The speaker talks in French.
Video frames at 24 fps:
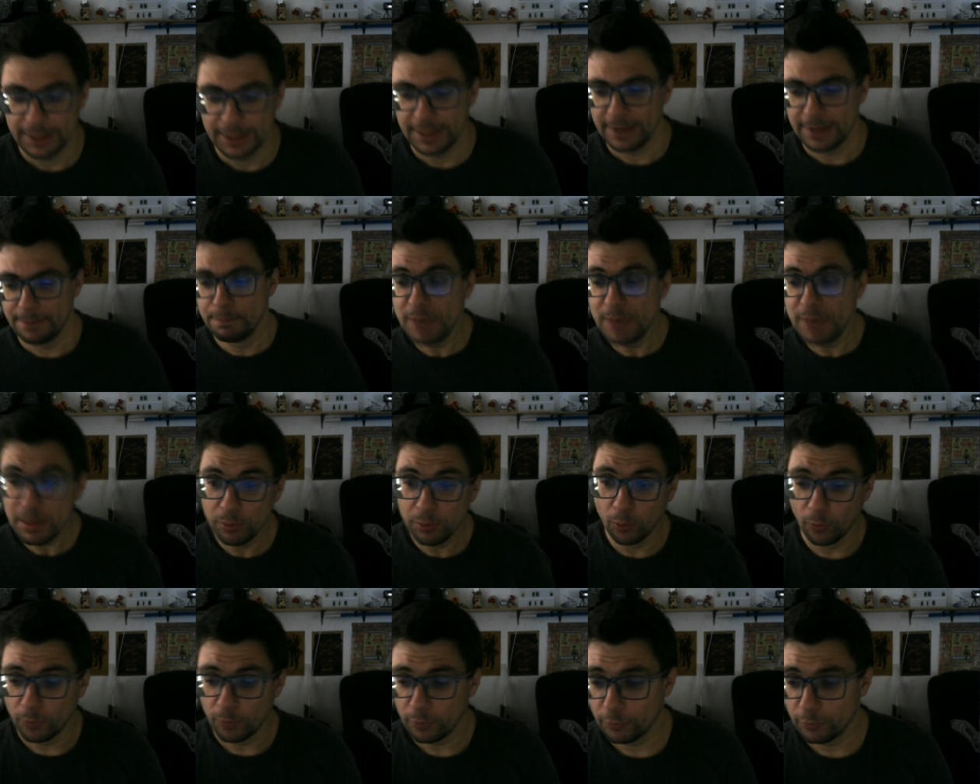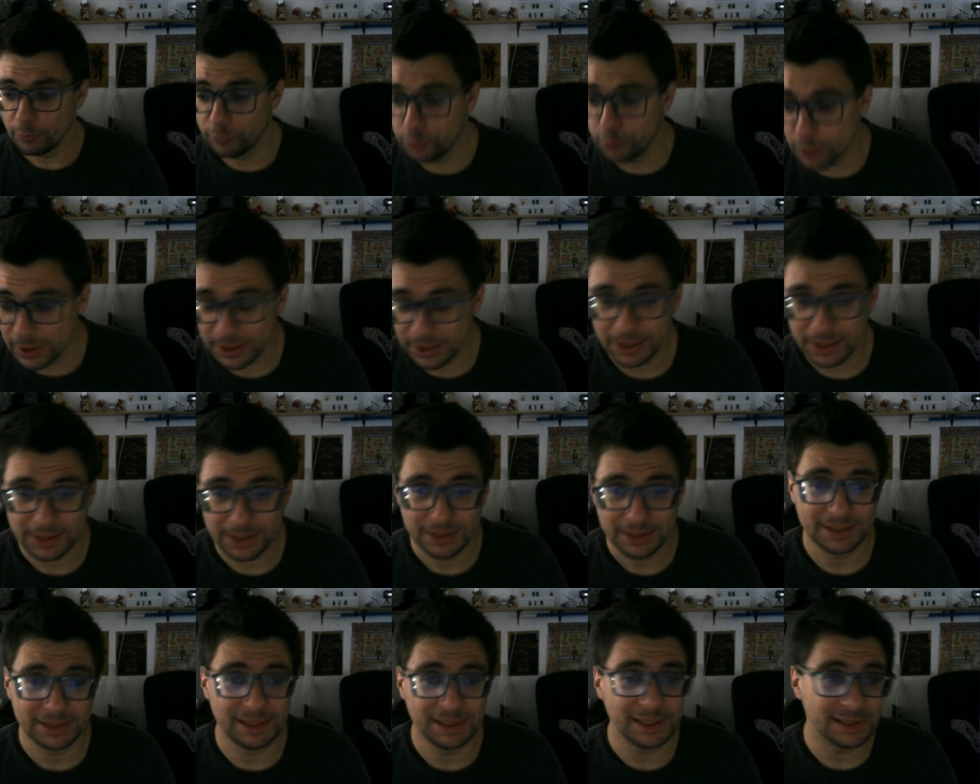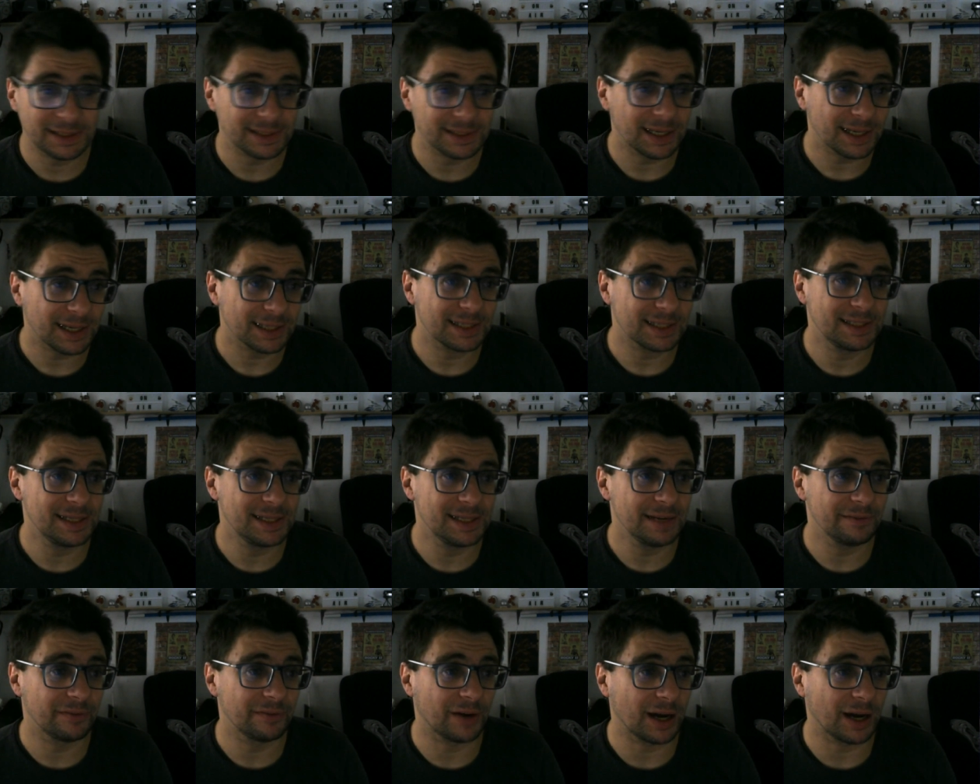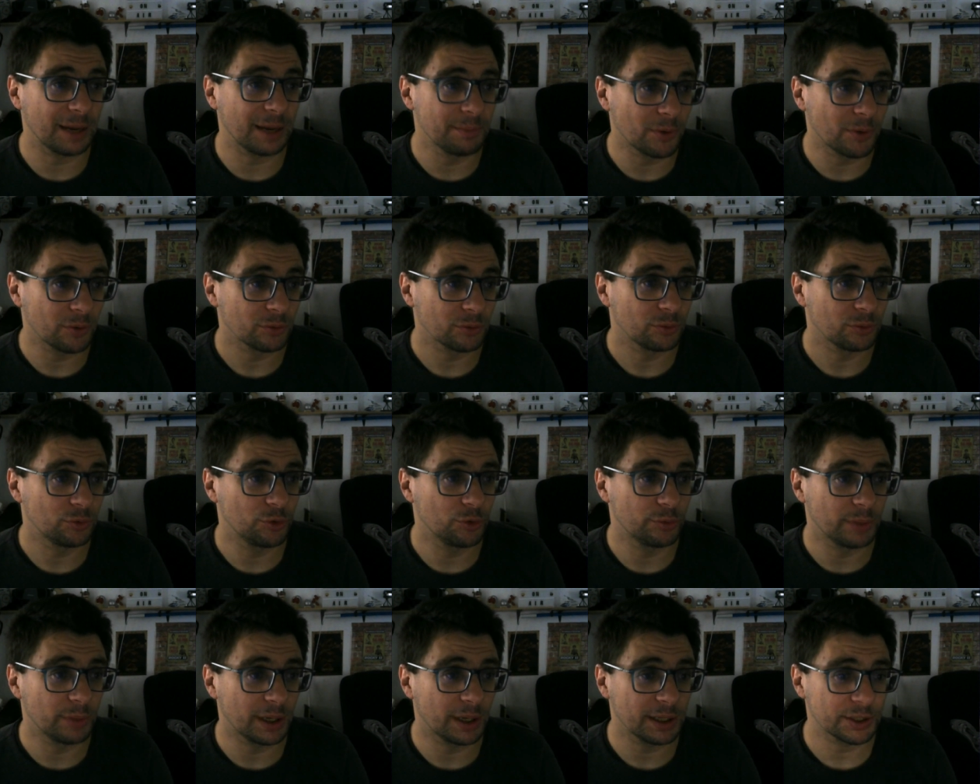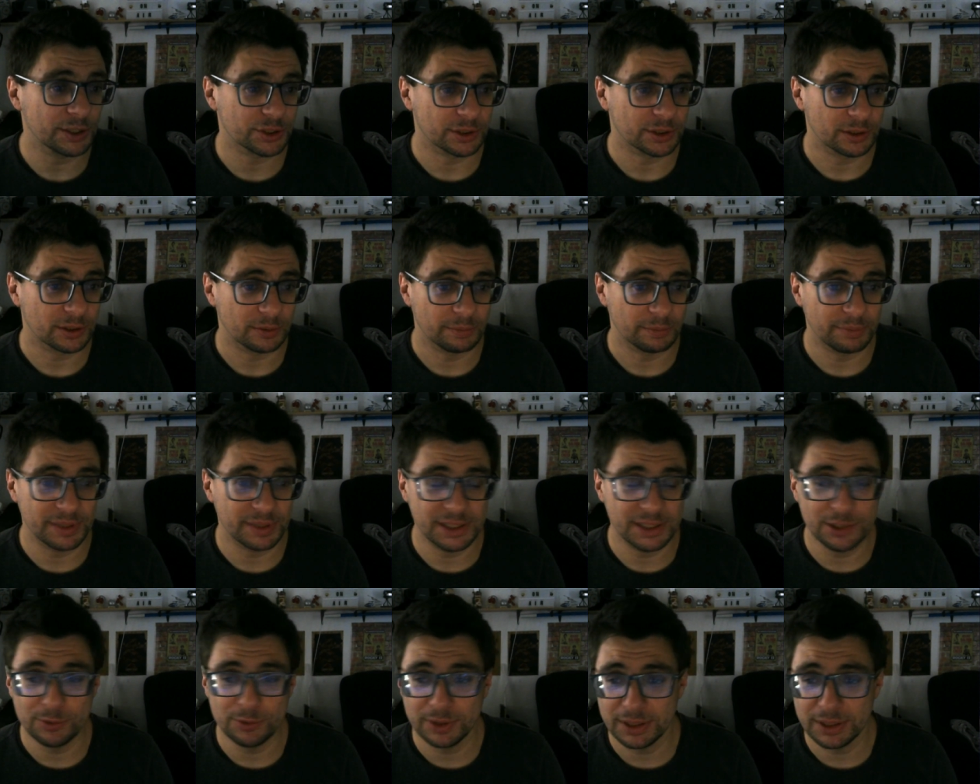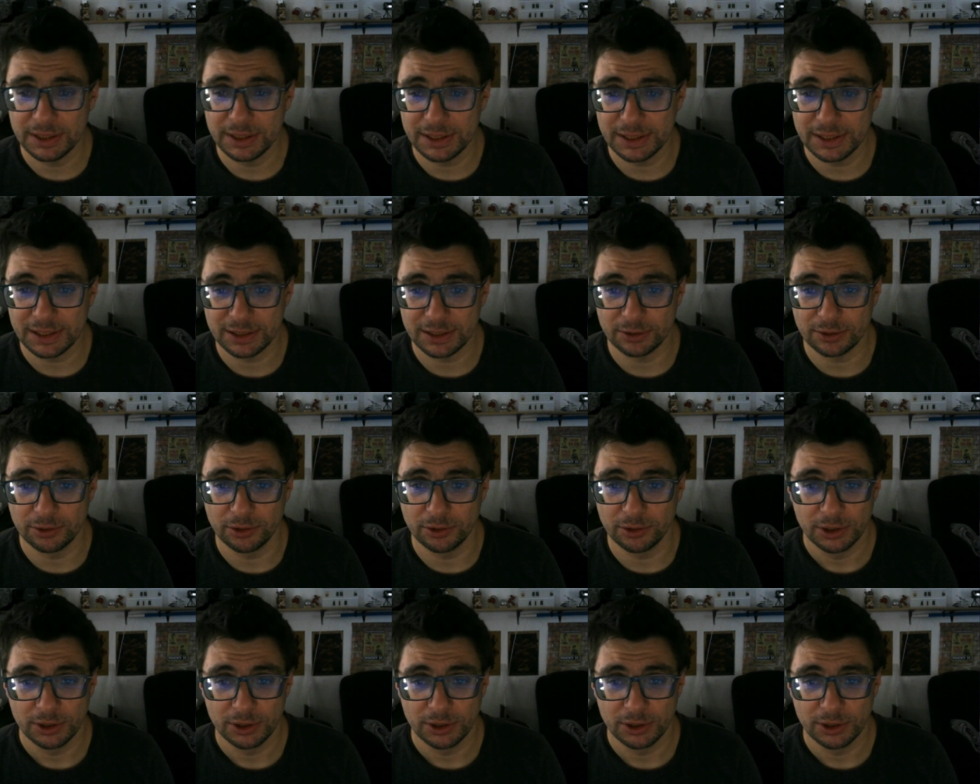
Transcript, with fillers: Mais bon, voilà, c'est ça qui est vraiment dommage, psychodélique, euh,